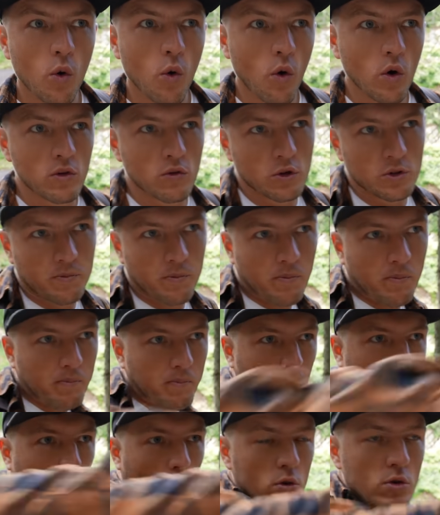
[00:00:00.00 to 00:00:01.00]
он вот
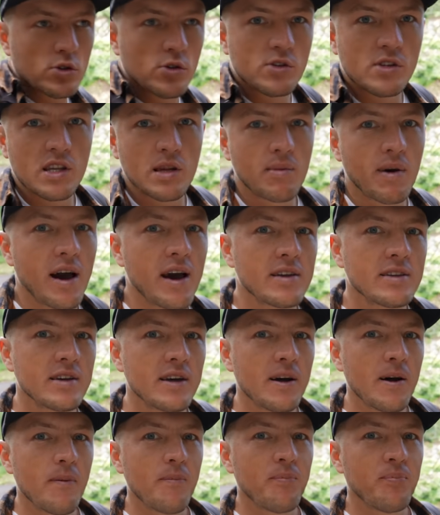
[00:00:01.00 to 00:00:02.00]
полностью занимает
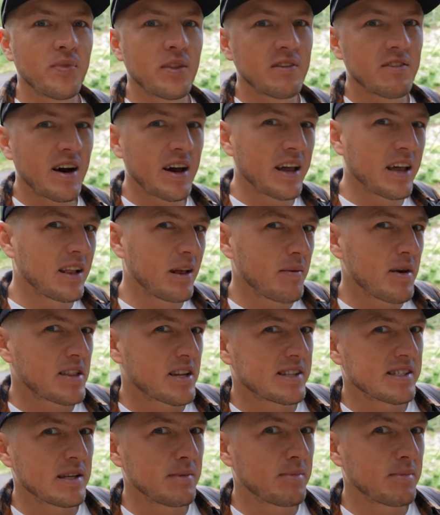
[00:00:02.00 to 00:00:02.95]
2 километра с